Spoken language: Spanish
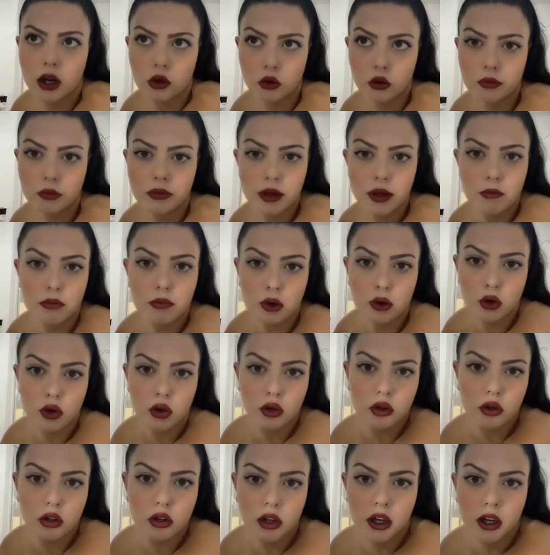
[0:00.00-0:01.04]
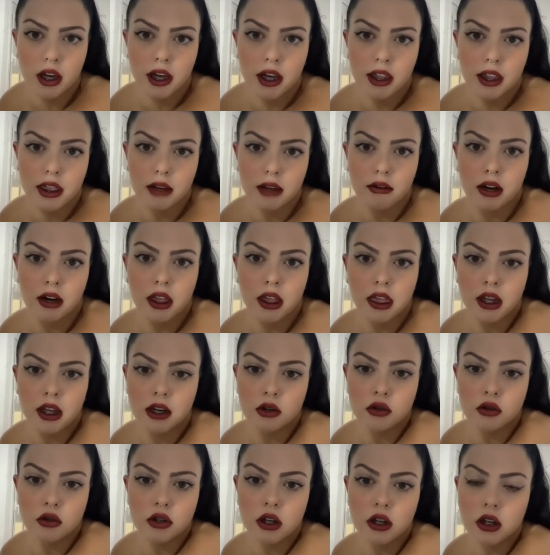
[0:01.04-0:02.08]
el club de polo de
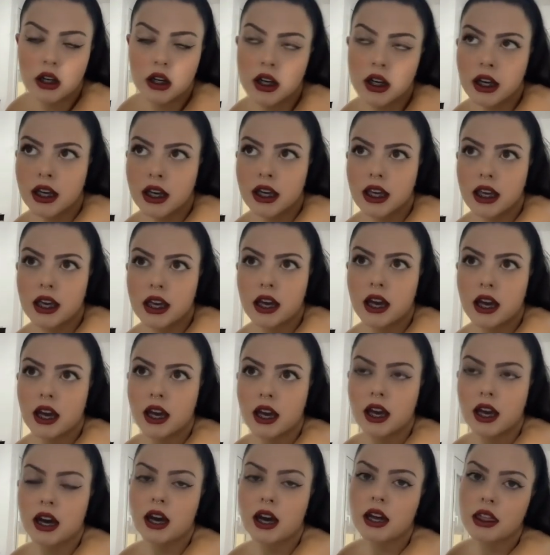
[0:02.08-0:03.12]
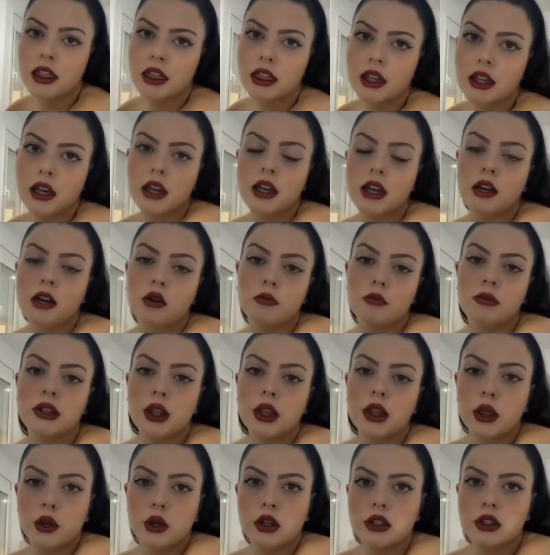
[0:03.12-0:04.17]
Barcelona que eh, hace
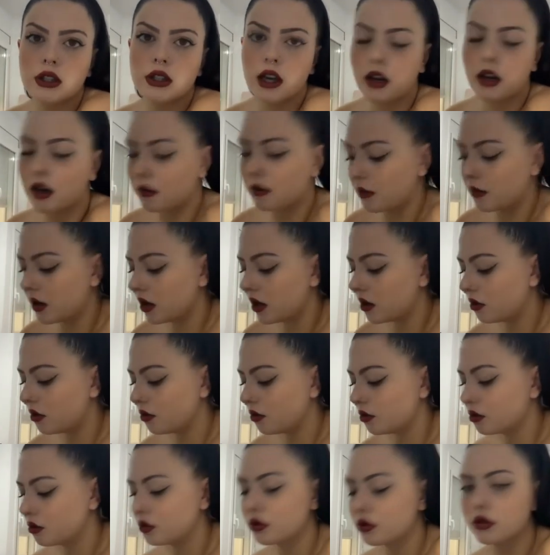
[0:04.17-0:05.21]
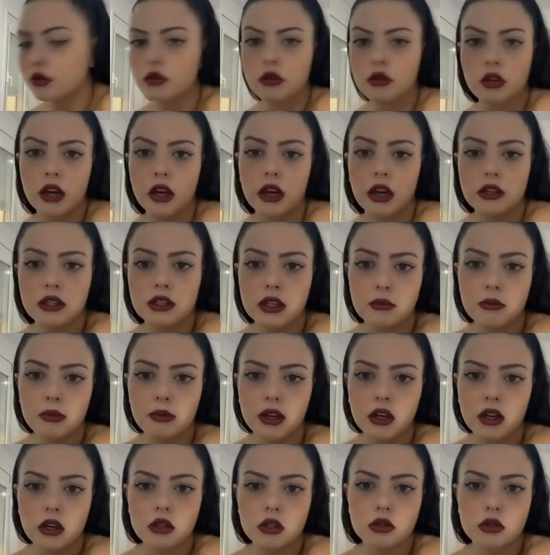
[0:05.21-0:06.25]
competiciones de caballos, las
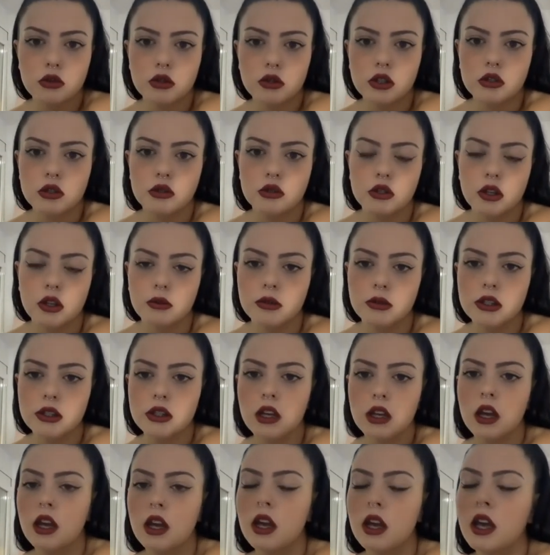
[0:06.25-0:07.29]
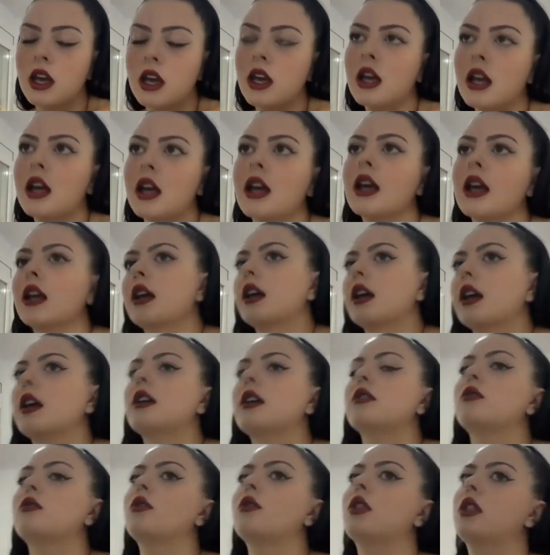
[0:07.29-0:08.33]
hípicas, todo eso, ¿sabes?
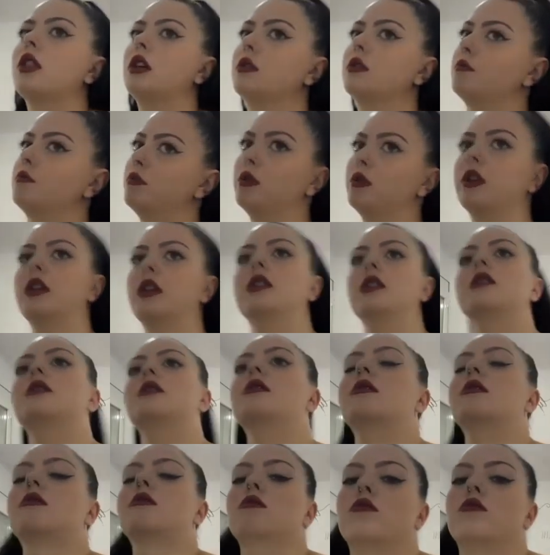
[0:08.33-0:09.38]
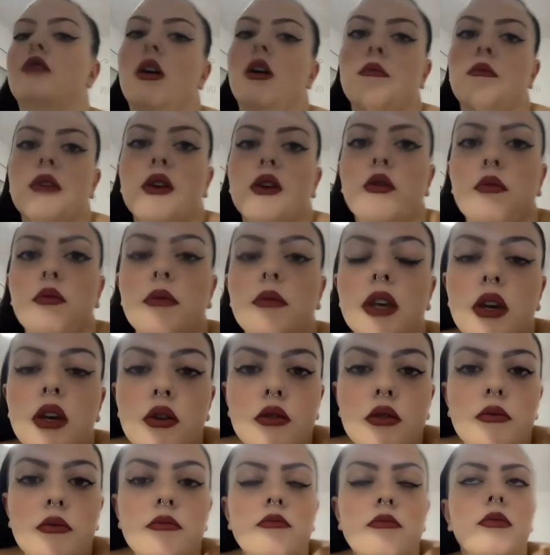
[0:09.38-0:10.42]
Entonces, pues un amigo
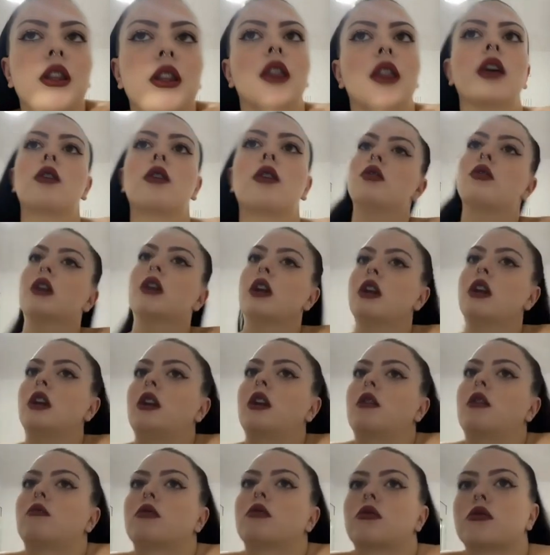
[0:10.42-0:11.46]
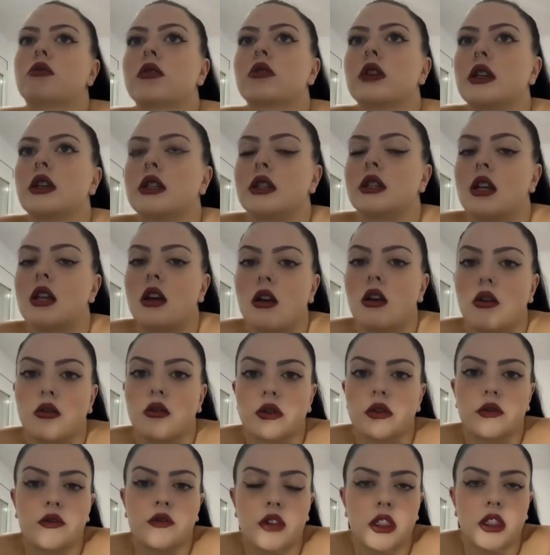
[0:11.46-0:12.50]
mío me dijo que, bueno, que si a
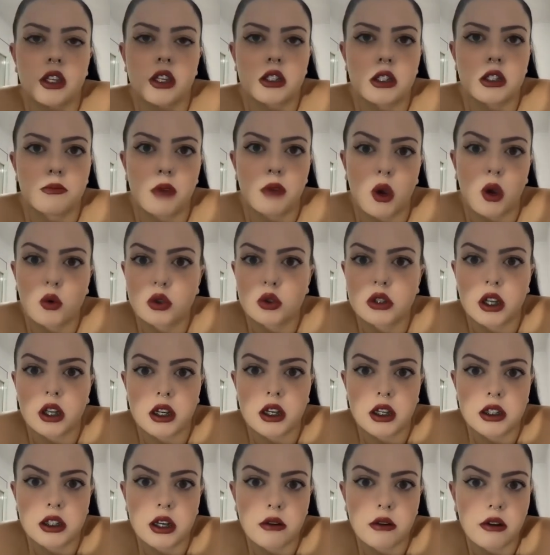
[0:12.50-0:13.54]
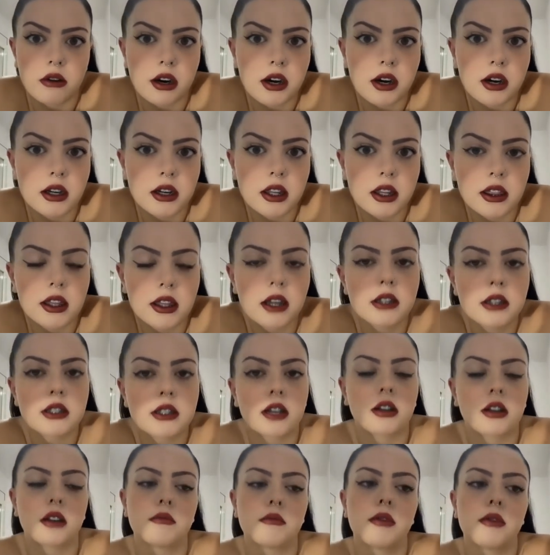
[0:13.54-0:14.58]
los fines me gustaría trabajar y tal,
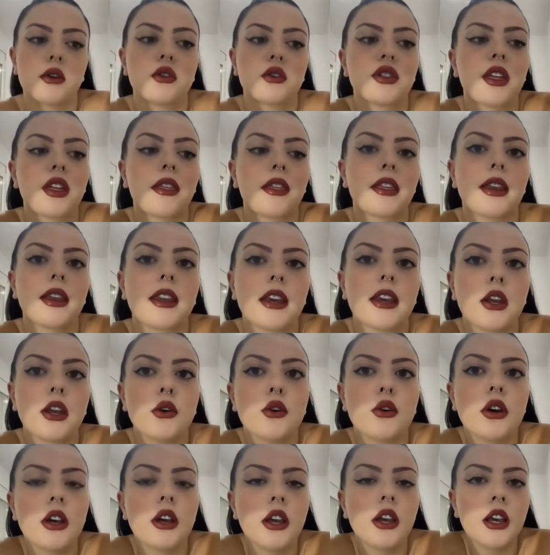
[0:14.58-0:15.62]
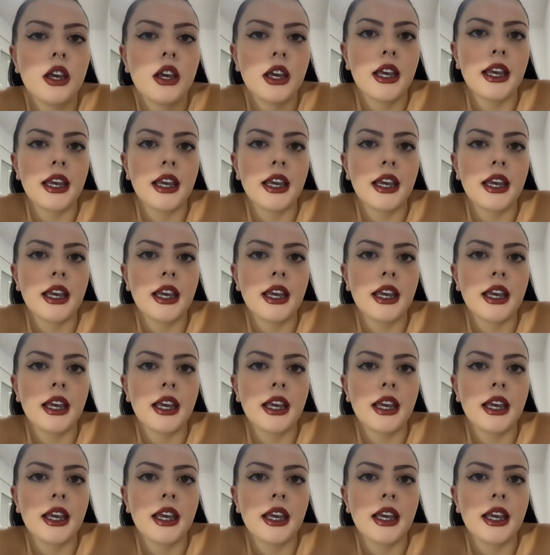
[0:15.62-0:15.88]
sacarme algo de dinero,